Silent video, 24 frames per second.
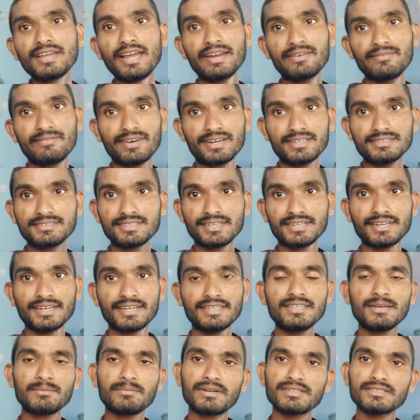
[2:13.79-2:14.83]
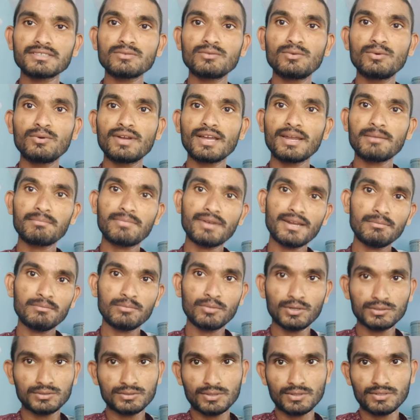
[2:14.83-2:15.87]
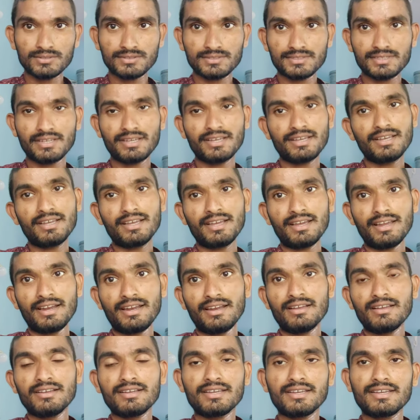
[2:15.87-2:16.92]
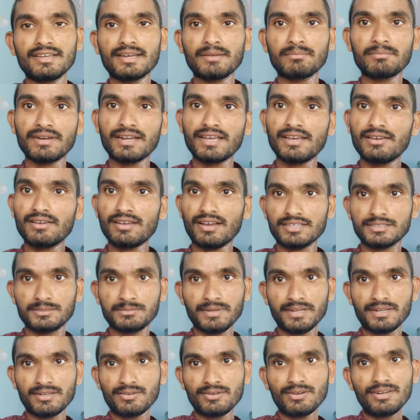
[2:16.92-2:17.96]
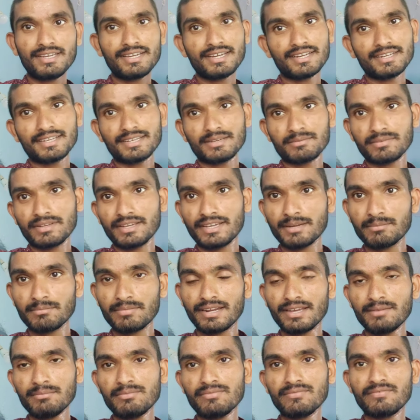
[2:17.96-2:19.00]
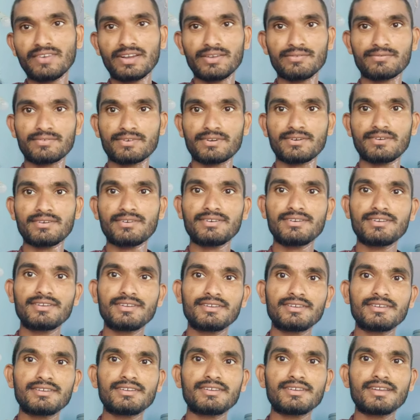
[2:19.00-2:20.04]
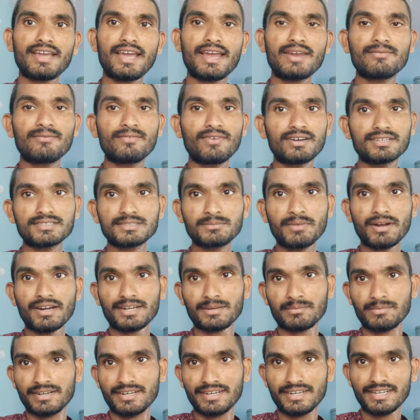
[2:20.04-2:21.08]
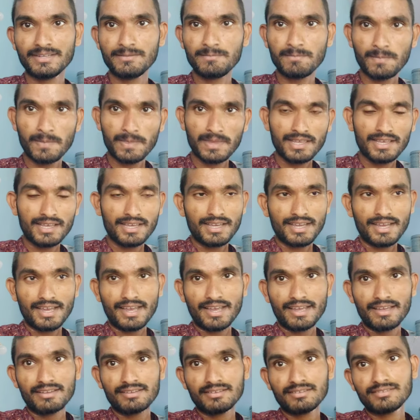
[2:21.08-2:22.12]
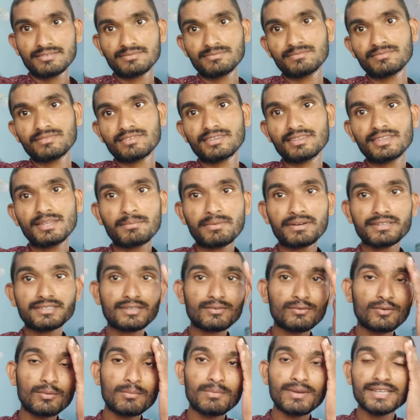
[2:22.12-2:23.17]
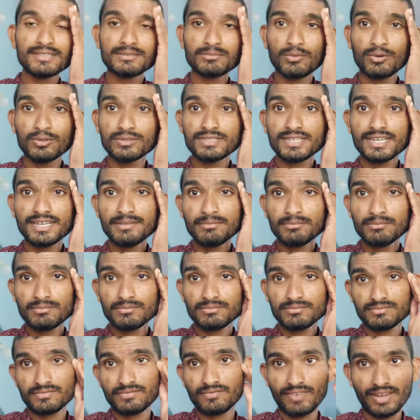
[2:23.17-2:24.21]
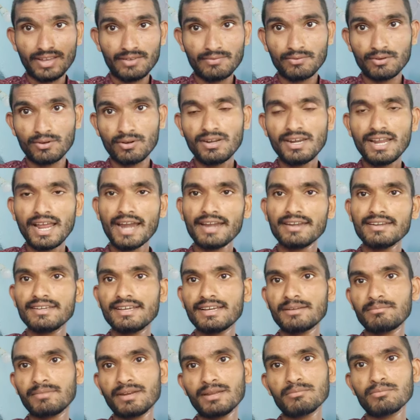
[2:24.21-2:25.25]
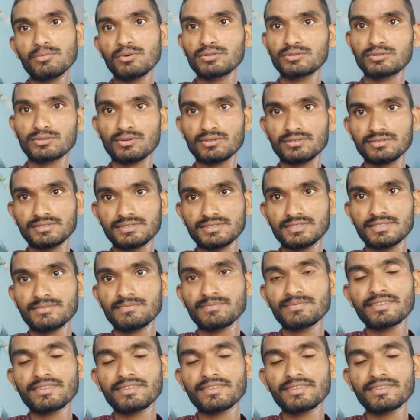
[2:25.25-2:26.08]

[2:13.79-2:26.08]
అండ్ వర్స్ అంటే ద పర్సన్ హూ కెన్ ప్లే బోత్ రోల్స్ యూ కెన్ ప్లే హస్బెండ్ రోల్ యూ కెన్ ప్లే వైఫ్ రోల్ అండ్ వర్స్ బాటమ్ అంటే ద పర్సన్ హూ ప్లేస్ మోస్ట్లీ వైఫ్ రోల్ అండ్ యూ కెన్ ప్లే బోత్ రోల్స్